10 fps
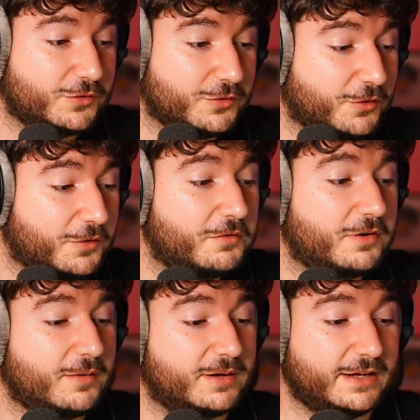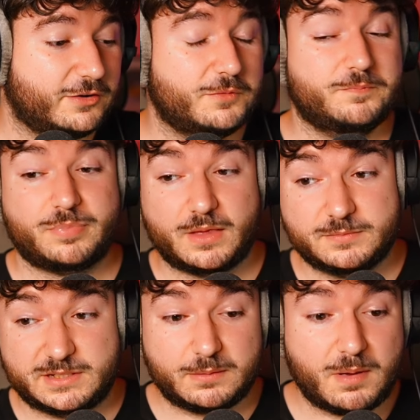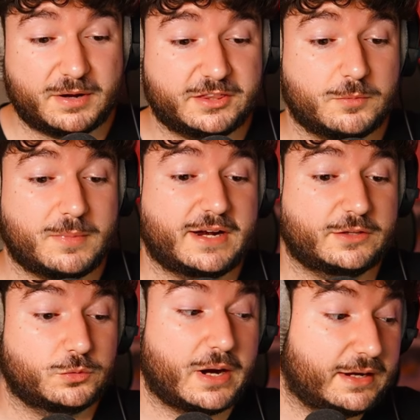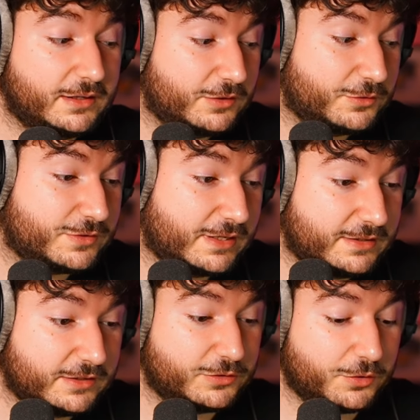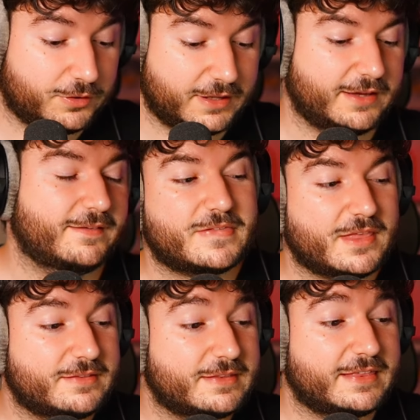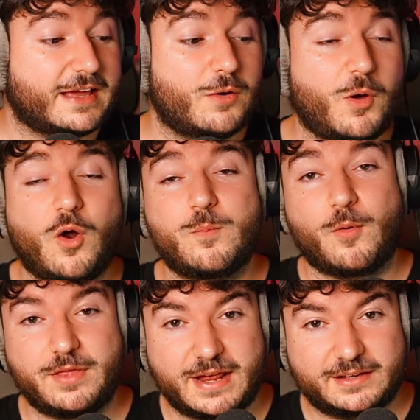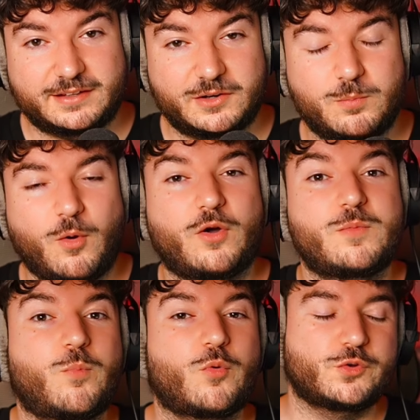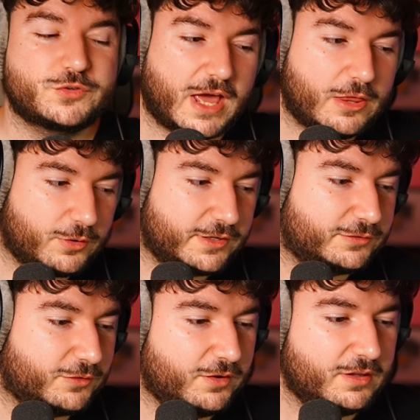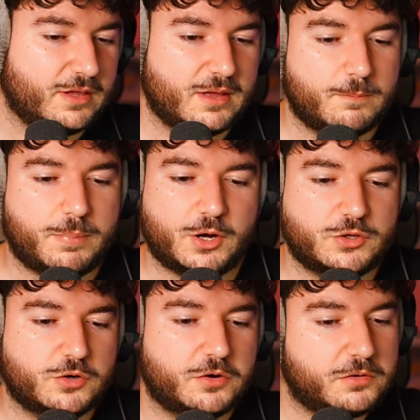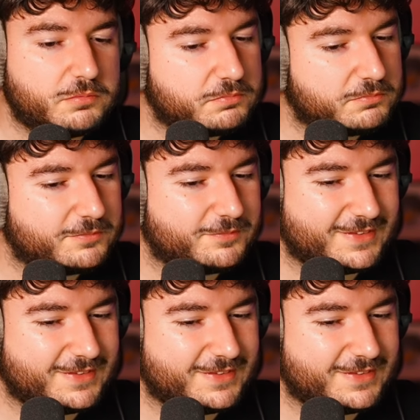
Yo, la verdad es que lo, sí que me ha parecido más natural, no sé, dentro de, desde que a lo mejor podría ser un poco impulsado esto, pero yo... Mm,